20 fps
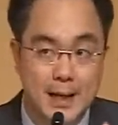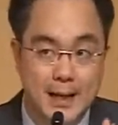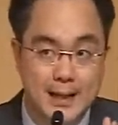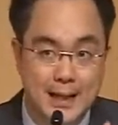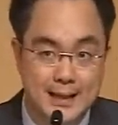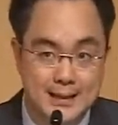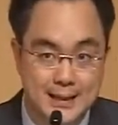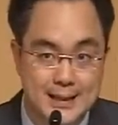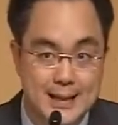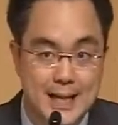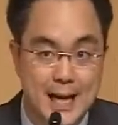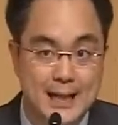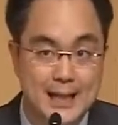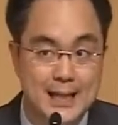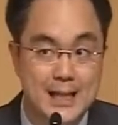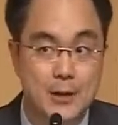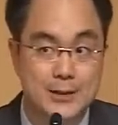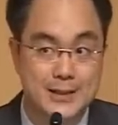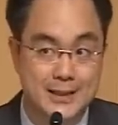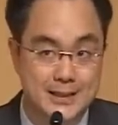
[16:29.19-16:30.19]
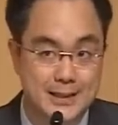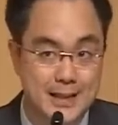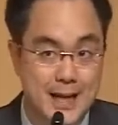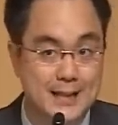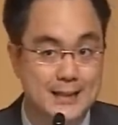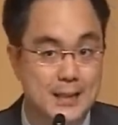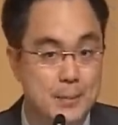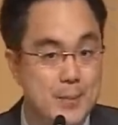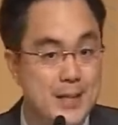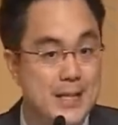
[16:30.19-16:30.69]
ขนาดสัญญาที่เราอ
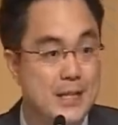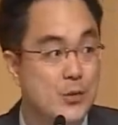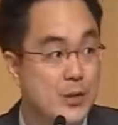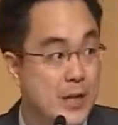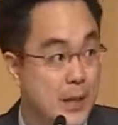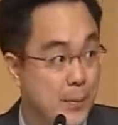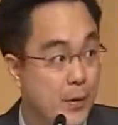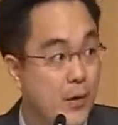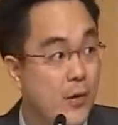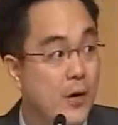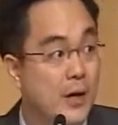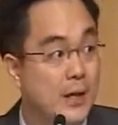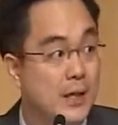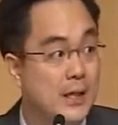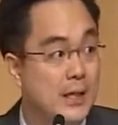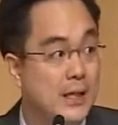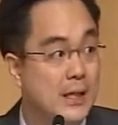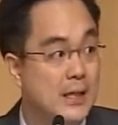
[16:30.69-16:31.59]
ยากจะมีอยู่ในพอร์ต